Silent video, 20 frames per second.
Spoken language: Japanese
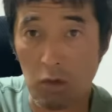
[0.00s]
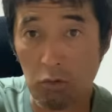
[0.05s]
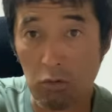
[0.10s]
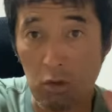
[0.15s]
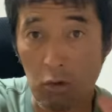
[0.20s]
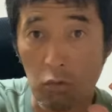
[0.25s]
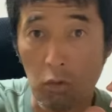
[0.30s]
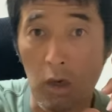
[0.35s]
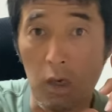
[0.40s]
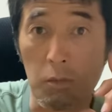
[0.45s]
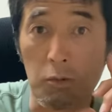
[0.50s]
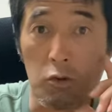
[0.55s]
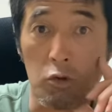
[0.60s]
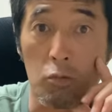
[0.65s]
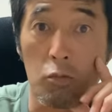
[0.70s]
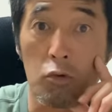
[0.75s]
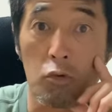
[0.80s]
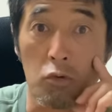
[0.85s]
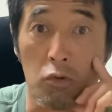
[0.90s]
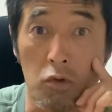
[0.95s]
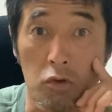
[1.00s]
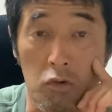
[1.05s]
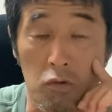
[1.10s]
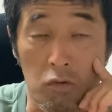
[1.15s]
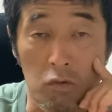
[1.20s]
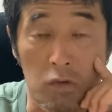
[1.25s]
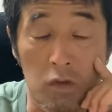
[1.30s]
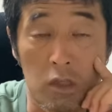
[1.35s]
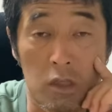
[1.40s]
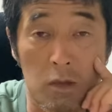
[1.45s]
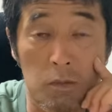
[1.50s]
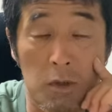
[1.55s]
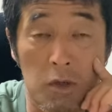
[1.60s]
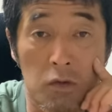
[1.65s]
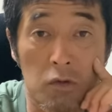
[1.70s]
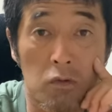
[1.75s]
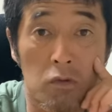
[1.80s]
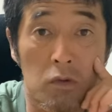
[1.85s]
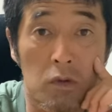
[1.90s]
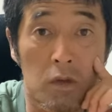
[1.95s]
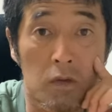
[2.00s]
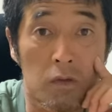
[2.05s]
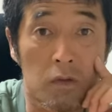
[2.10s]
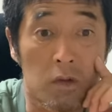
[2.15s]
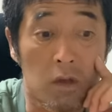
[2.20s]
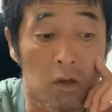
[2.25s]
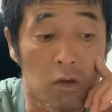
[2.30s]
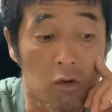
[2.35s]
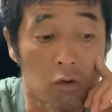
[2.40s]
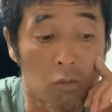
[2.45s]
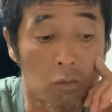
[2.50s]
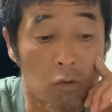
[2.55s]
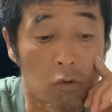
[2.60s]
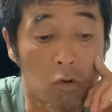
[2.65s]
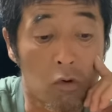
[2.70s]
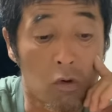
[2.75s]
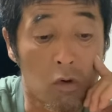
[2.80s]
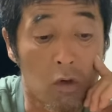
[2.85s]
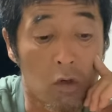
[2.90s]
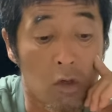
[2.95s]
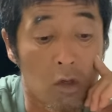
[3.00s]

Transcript: 後でホワイトボードでちょっと説明するんですけれども、